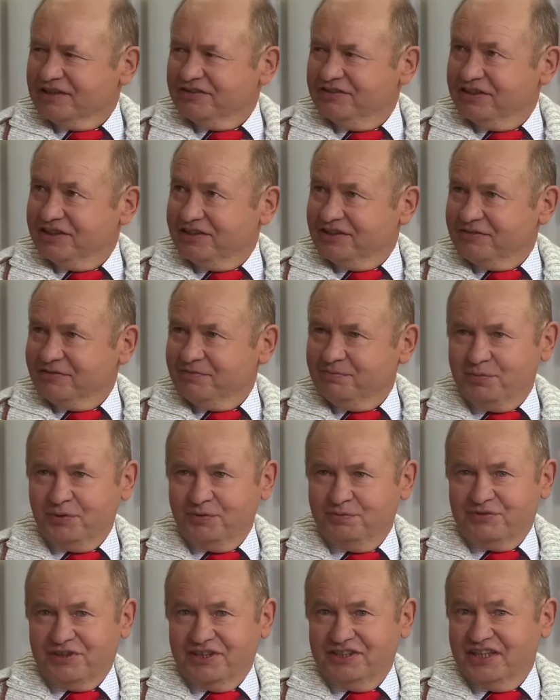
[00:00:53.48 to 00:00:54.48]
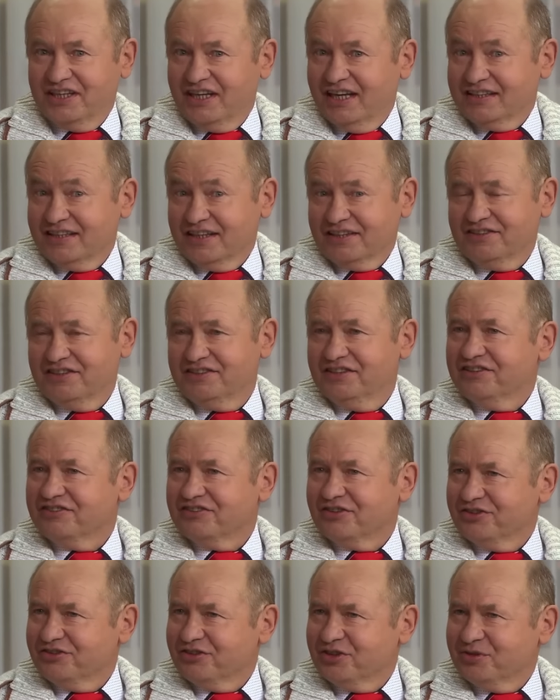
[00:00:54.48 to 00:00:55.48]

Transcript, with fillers: gdzie w poprzednich latach się gdzieś coś